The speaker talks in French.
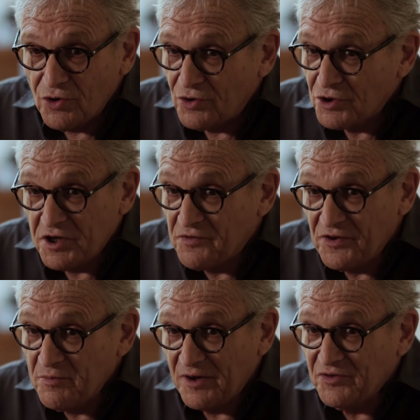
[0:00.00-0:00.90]
Euh, j'ai
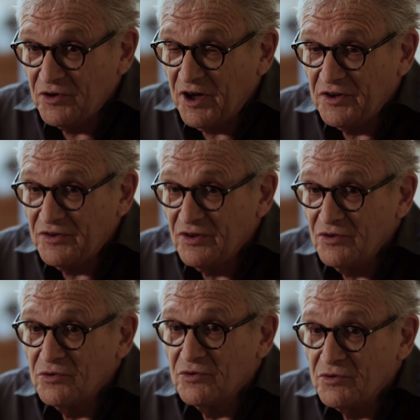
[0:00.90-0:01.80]
fait ma scolarité
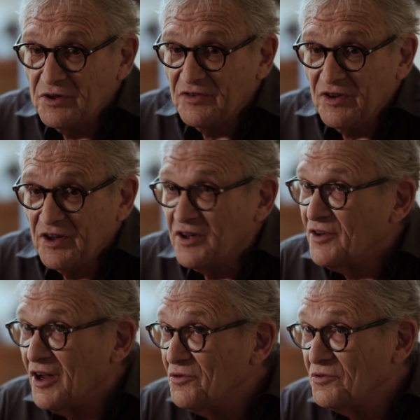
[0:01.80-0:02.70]
au, lycée La
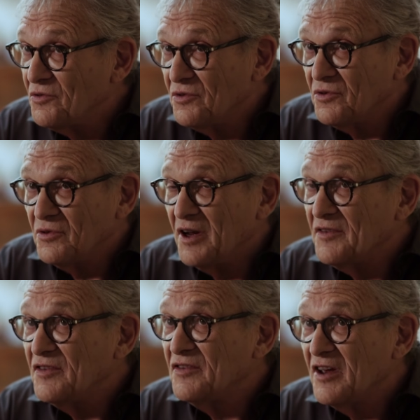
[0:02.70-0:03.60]
Canale, de la
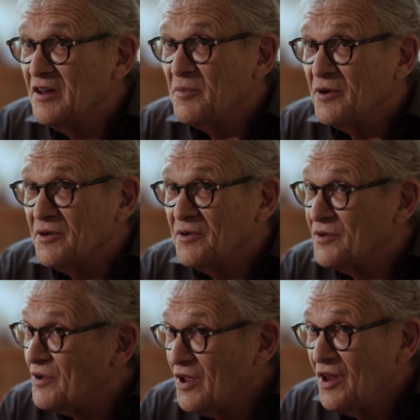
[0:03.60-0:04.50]
sixième euh,
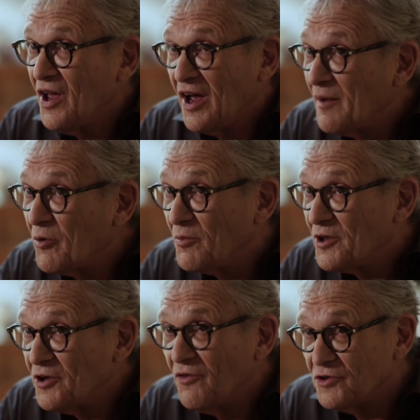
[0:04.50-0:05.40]
à la
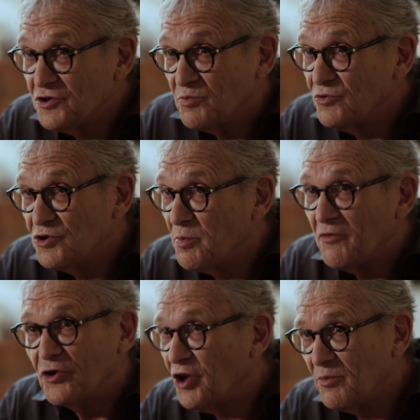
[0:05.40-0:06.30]
première. Enfin, n'ai pas
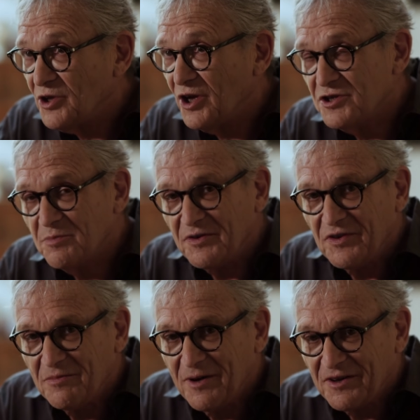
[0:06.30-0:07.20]
fait de terminale, j'ai
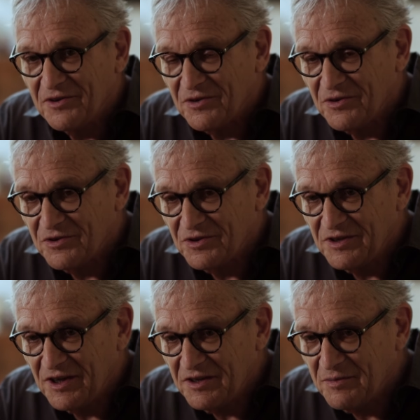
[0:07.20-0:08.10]
passé le bac euh, en
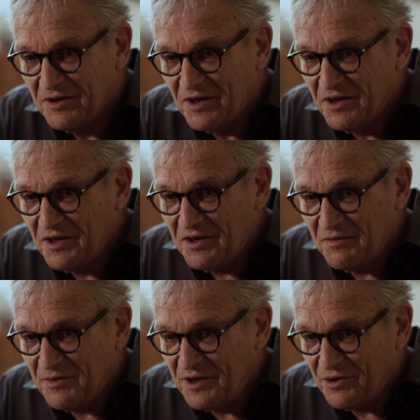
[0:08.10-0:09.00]
candidat libre,
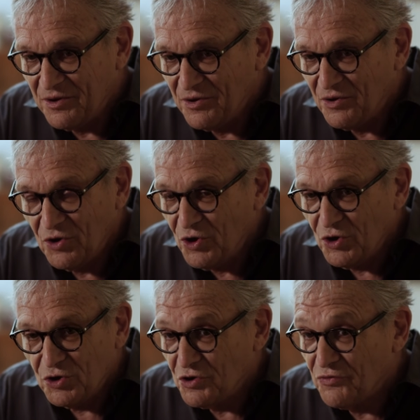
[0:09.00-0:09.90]
mais
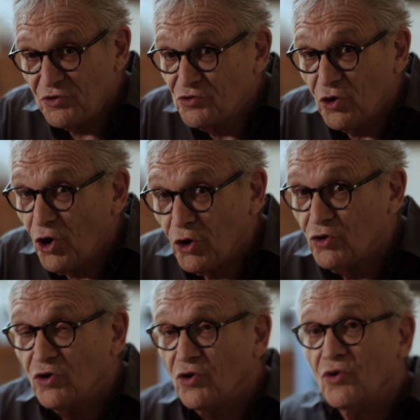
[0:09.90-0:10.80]
j'ai fait une
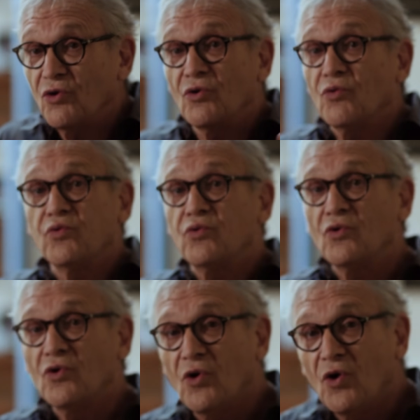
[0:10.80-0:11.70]
scolarité
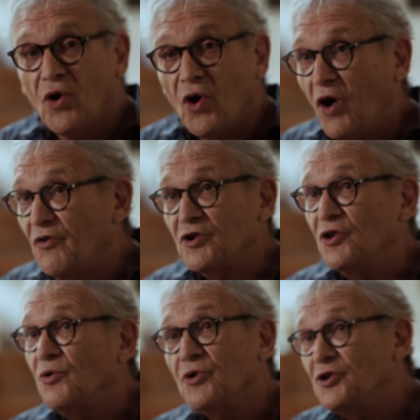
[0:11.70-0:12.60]
avec
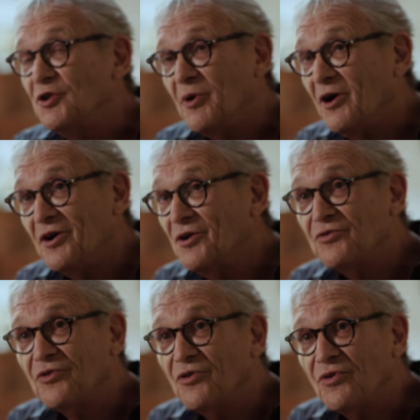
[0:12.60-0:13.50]
des hauts et des bas,
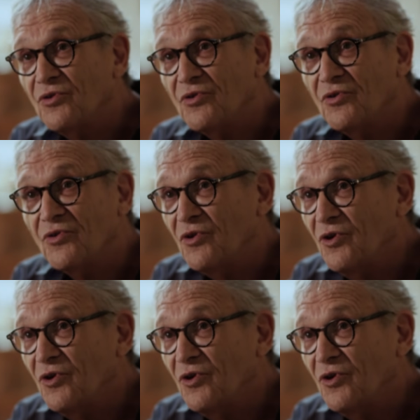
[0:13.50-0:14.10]
sans,